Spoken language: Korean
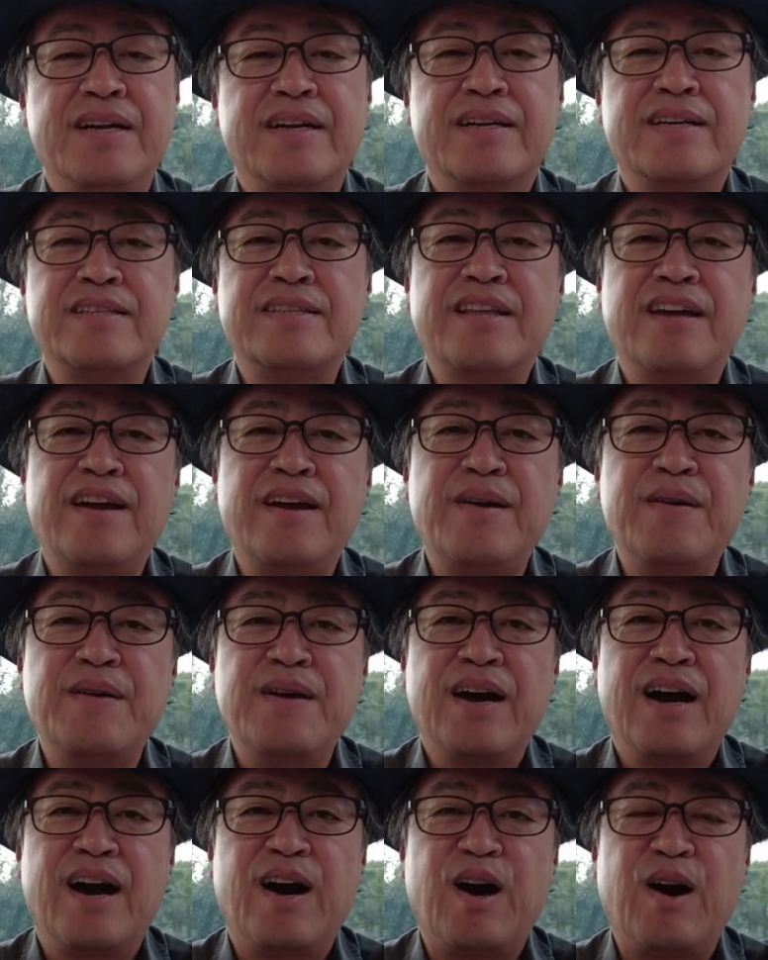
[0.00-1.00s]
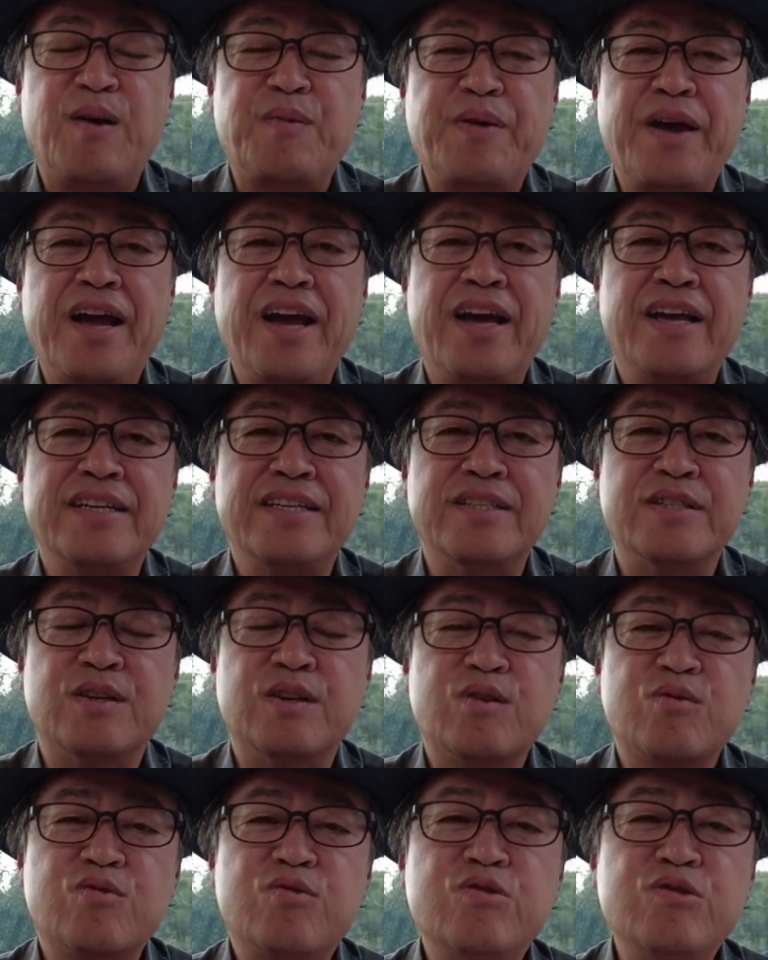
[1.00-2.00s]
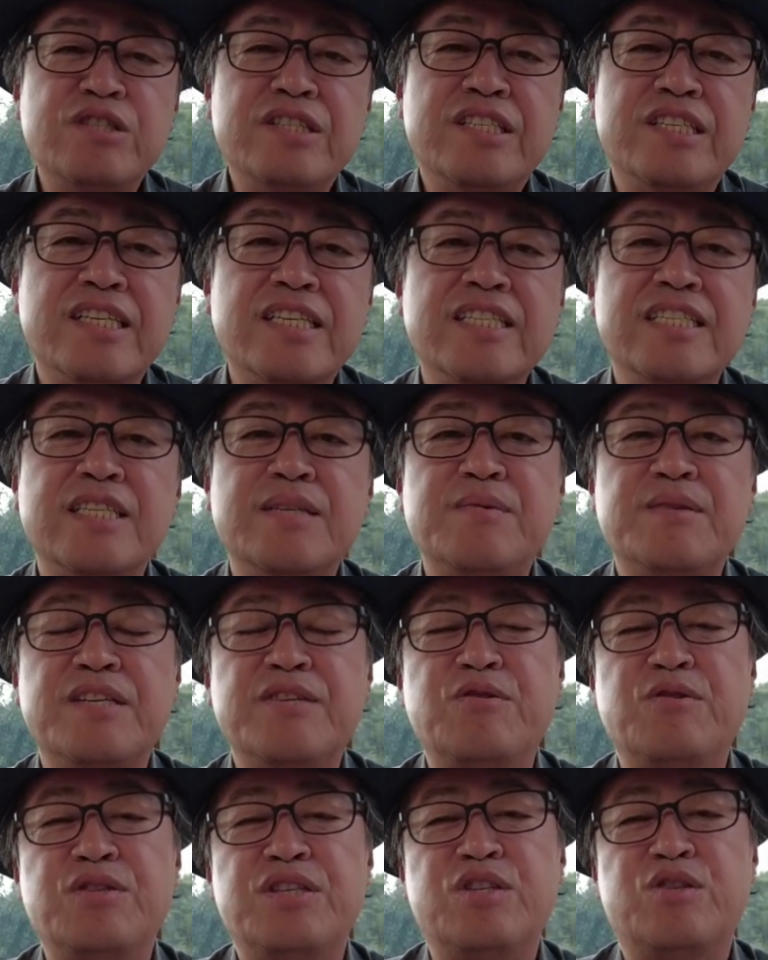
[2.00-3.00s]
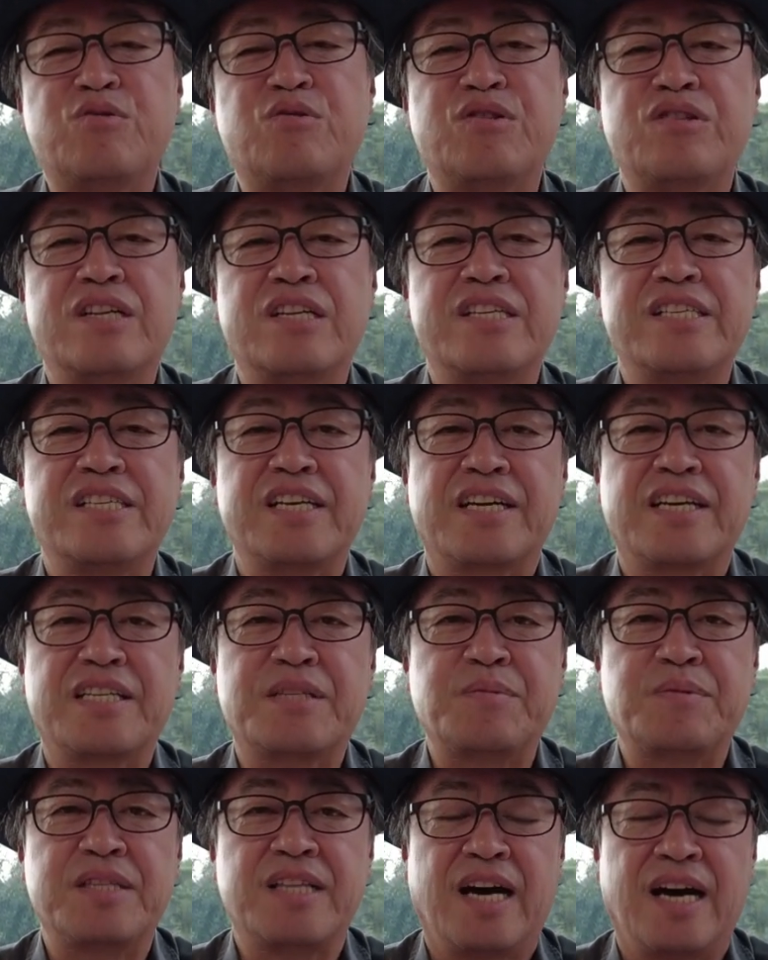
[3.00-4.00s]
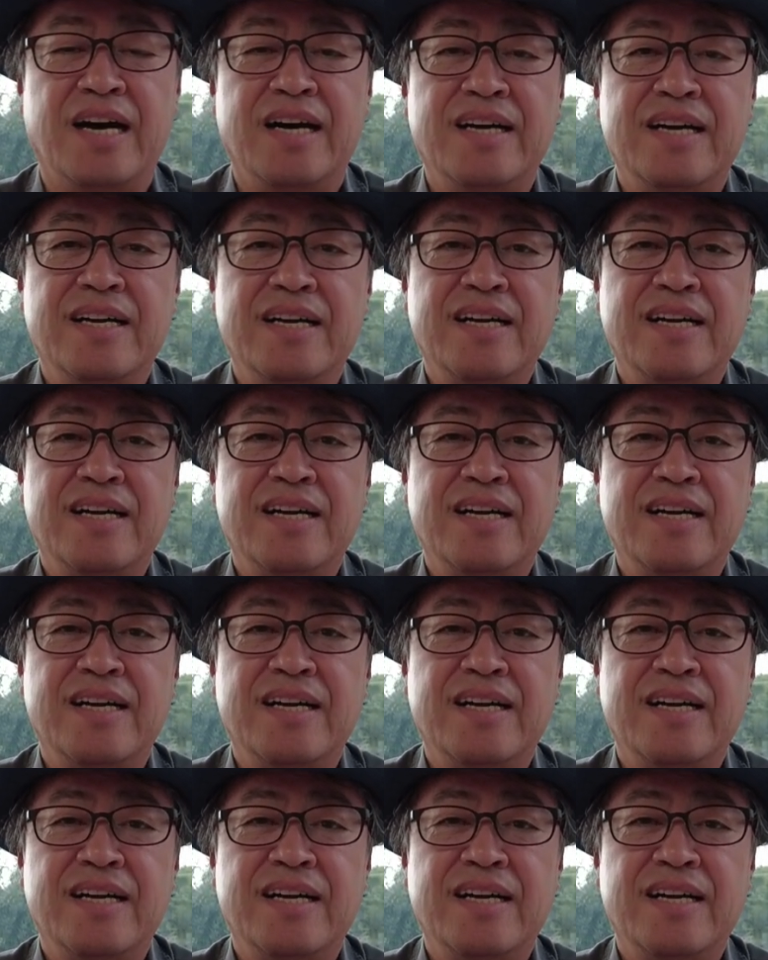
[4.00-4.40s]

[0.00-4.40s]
근데 폐해에는 군 징집 인원이 줄어들기 시작했습니다.